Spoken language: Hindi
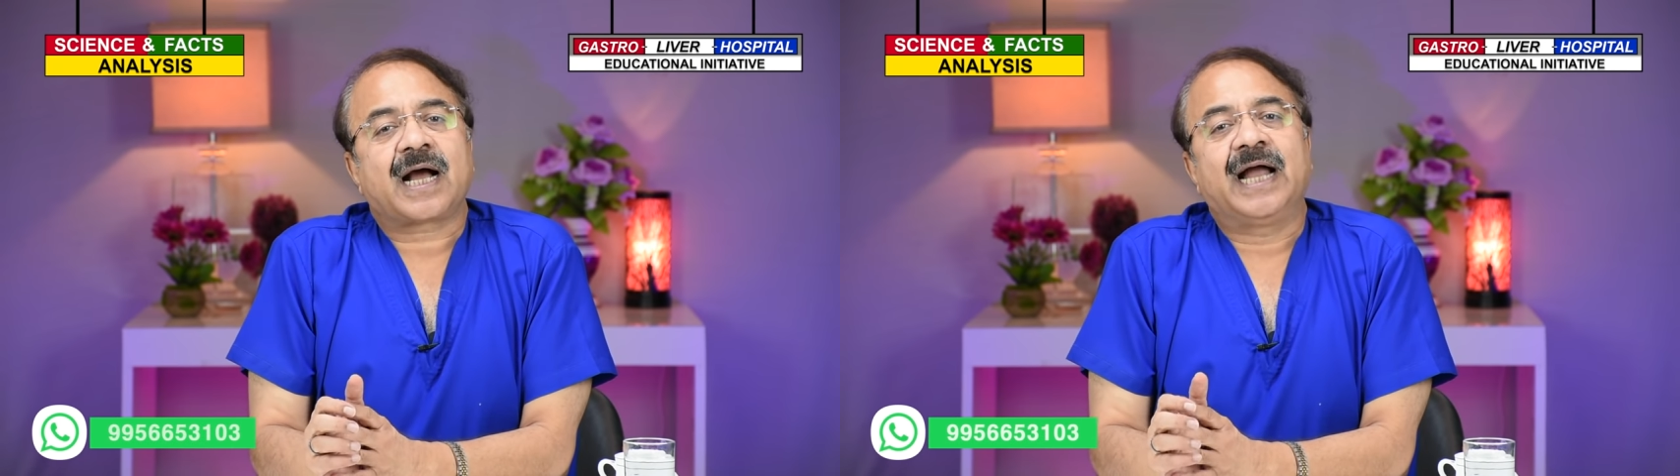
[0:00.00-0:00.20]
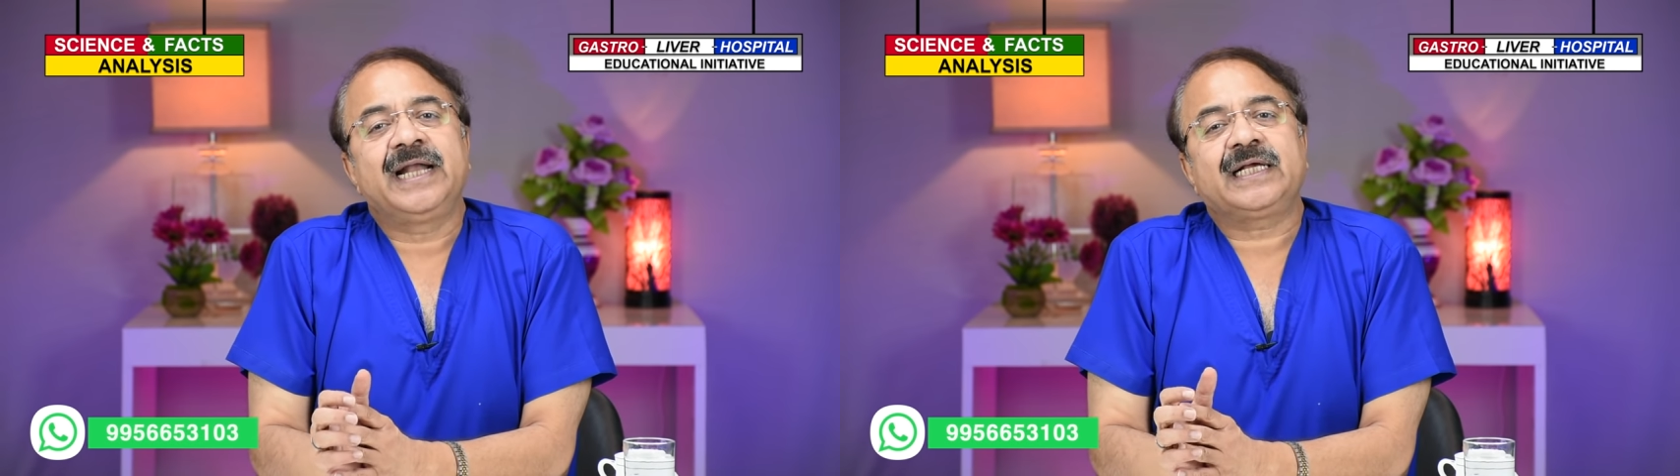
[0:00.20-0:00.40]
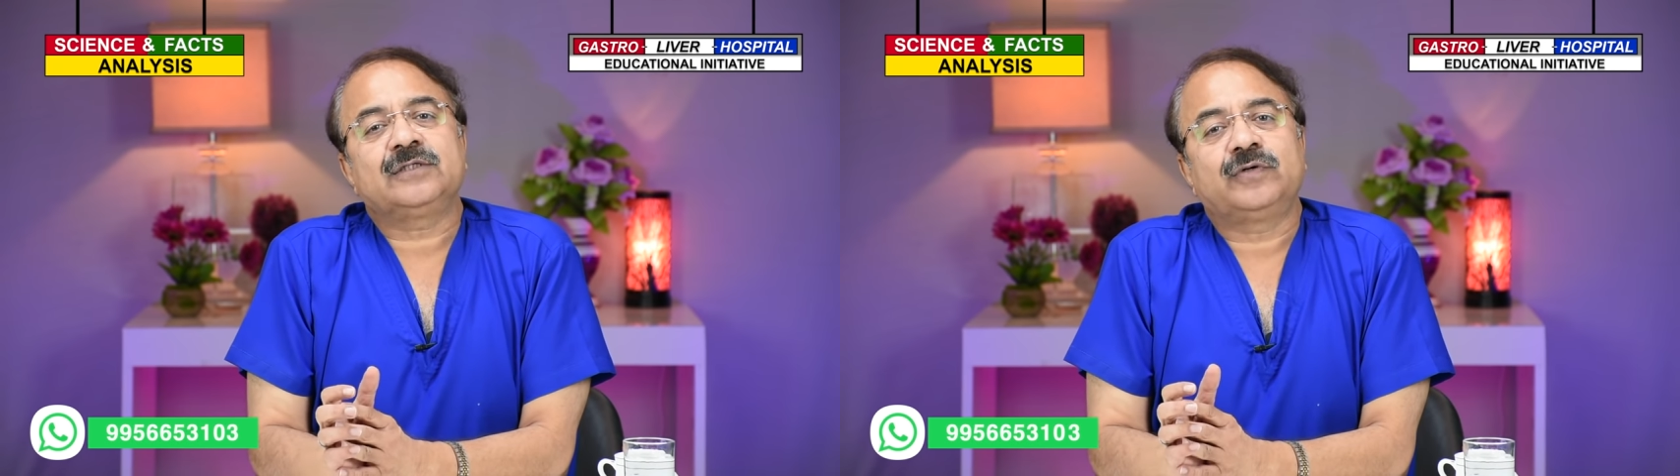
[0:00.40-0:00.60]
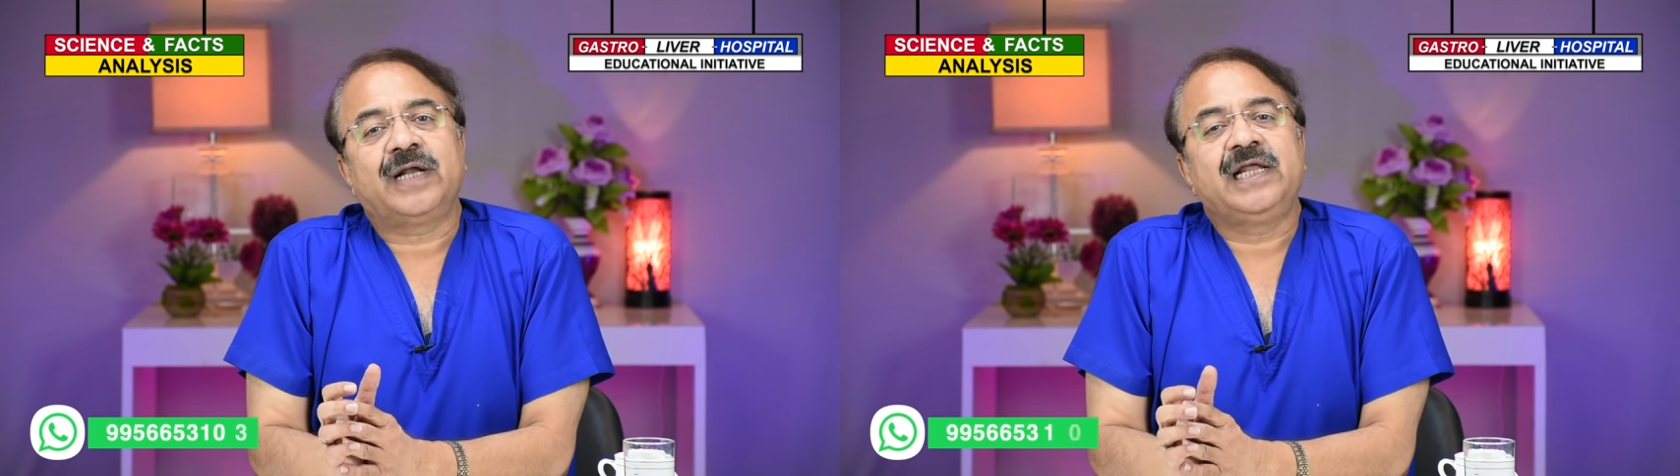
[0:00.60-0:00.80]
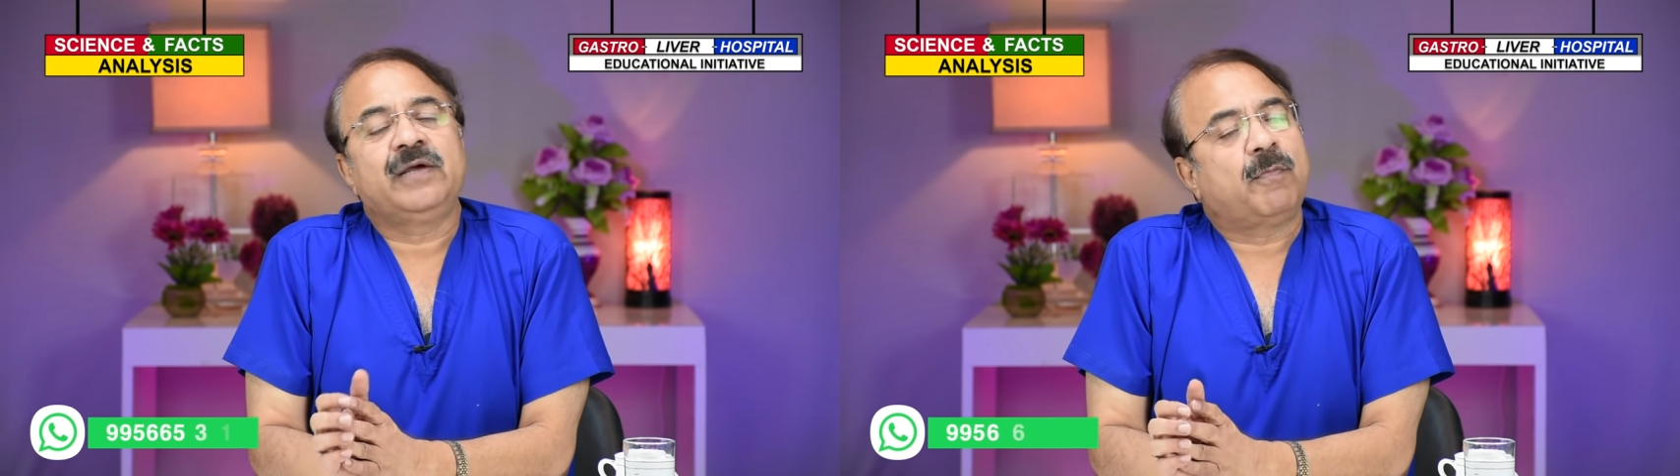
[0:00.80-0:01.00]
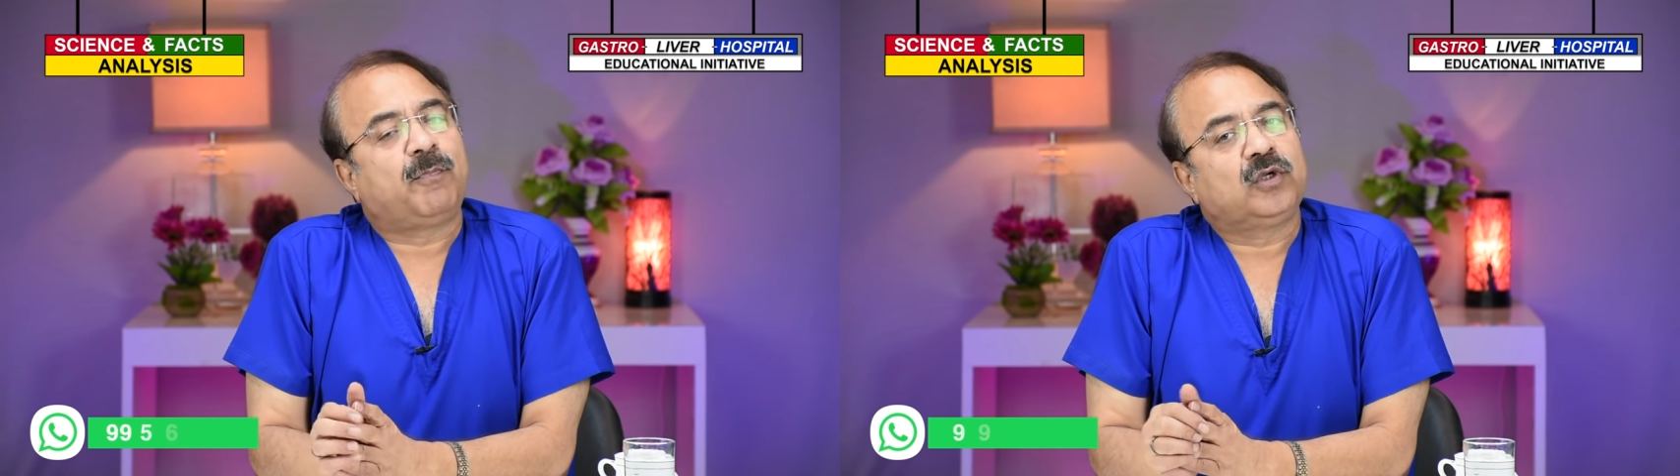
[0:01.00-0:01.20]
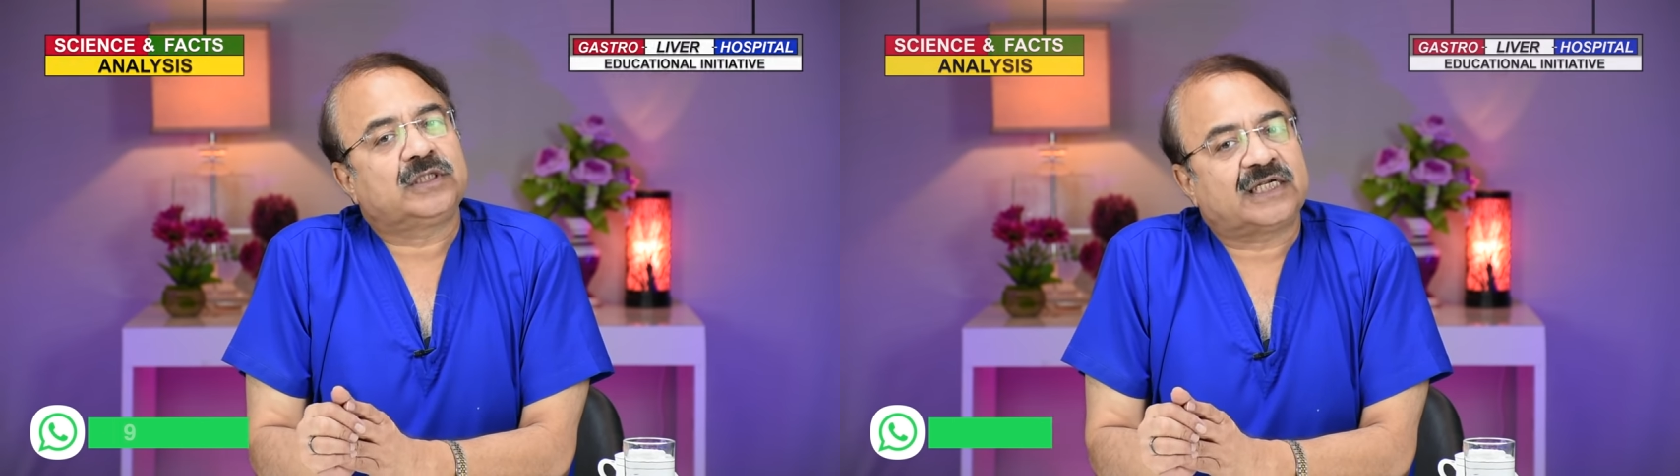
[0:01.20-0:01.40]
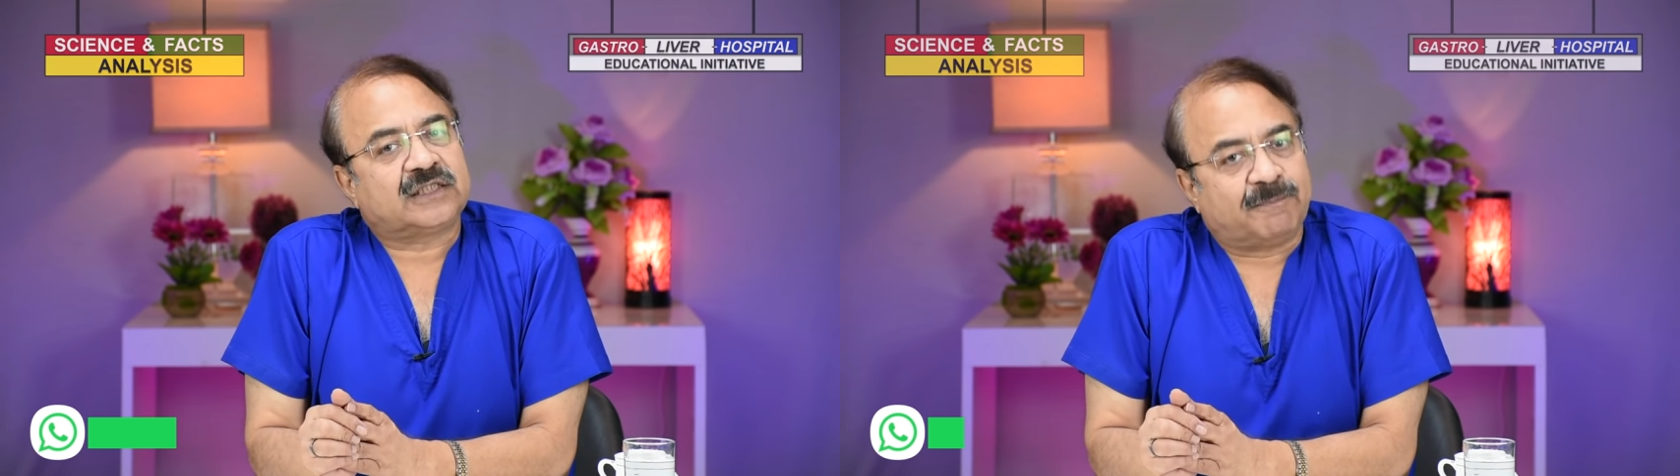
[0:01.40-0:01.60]
खाने की जो नली है वो पूरी
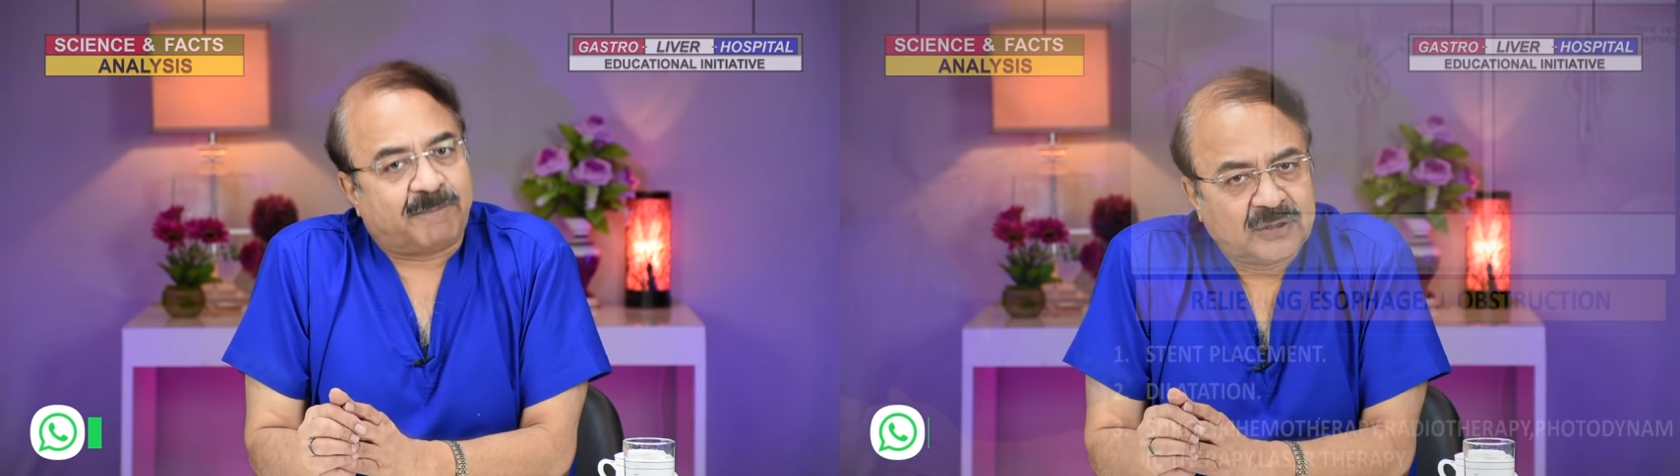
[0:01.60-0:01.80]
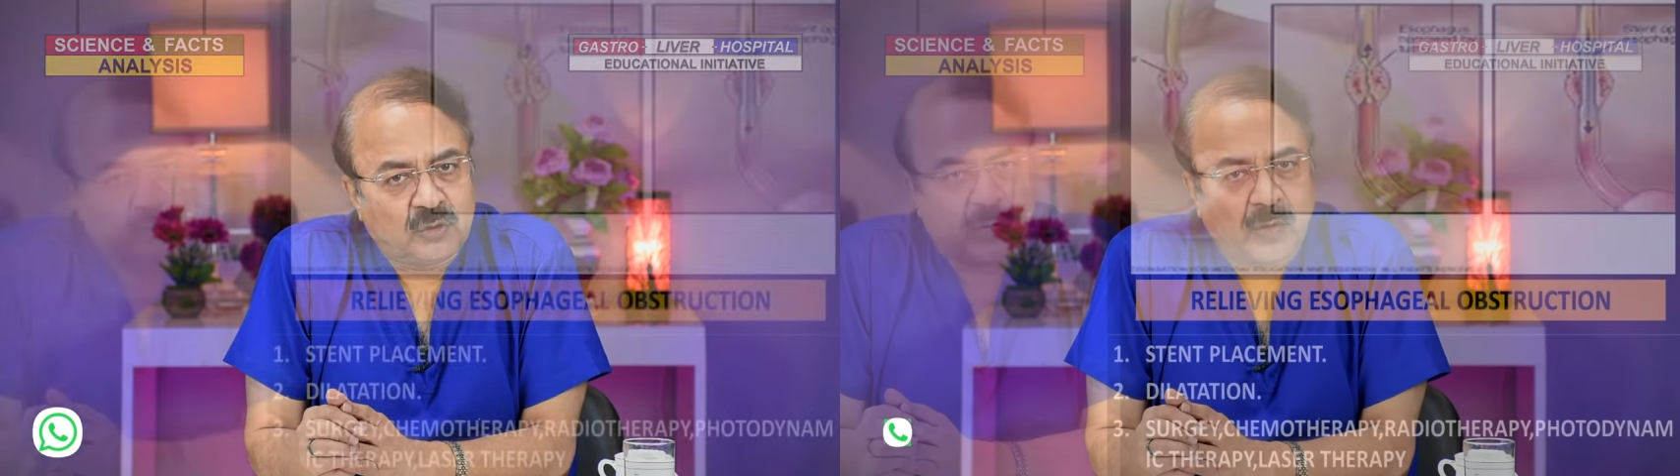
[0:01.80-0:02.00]
तरह से बंद